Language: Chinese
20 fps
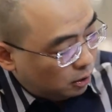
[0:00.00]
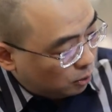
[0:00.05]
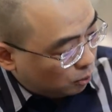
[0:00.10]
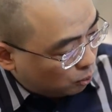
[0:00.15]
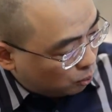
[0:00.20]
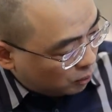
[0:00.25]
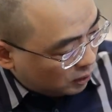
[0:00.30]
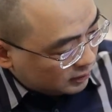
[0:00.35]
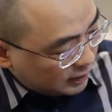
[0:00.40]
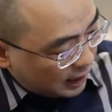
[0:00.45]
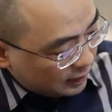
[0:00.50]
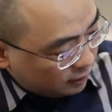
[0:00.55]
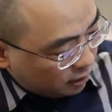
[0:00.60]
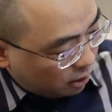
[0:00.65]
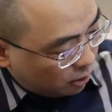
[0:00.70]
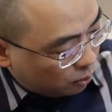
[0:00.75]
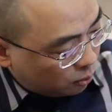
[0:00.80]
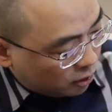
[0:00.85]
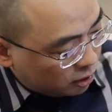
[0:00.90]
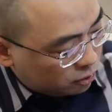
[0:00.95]
五个男
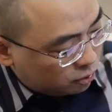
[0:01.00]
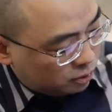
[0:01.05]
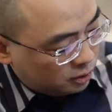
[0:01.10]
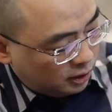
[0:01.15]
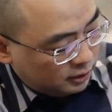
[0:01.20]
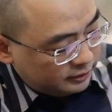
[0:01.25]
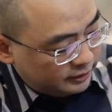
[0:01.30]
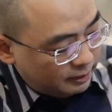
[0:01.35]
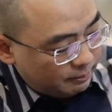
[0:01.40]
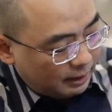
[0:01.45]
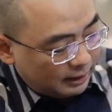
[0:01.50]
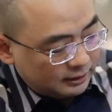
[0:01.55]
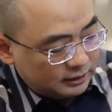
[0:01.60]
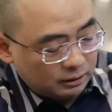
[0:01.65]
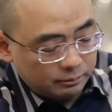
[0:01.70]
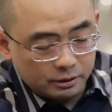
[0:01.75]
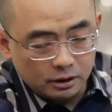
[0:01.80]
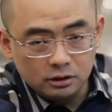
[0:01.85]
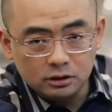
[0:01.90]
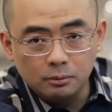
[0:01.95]
的，五个女的也把
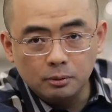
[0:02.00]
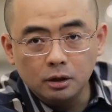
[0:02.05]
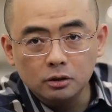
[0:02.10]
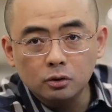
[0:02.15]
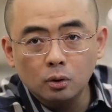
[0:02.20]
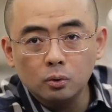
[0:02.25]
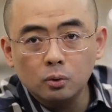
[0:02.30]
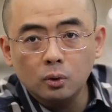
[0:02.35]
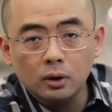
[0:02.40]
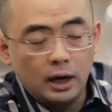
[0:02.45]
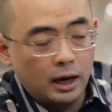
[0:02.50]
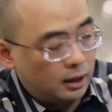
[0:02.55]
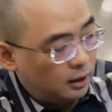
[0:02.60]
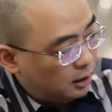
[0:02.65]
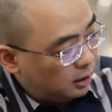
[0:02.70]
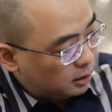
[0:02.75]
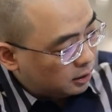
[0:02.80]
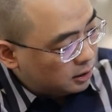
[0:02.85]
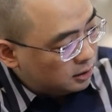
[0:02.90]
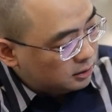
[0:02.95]
姓名什么都公开
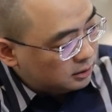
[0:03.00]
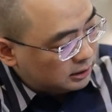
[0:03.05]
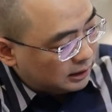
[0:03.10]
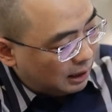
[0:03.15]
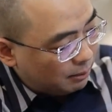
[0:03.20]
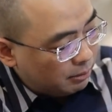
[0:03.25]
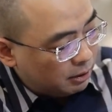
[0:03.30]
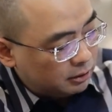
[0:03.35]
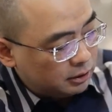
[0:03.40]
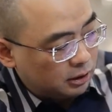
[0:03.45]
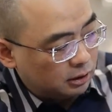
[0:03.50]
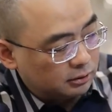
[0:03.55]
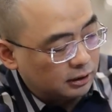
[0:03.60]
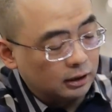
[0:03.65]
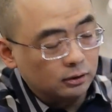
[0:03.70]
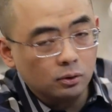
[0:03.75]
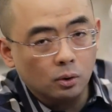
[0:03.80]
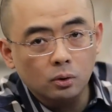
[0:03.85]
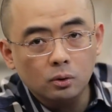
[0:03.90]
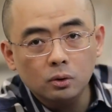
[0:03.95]
了，跟前面这个
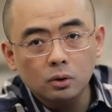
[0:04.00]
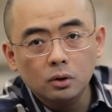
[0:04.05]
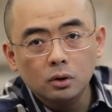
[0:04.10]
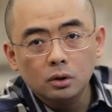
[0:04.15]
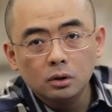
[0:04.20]
男同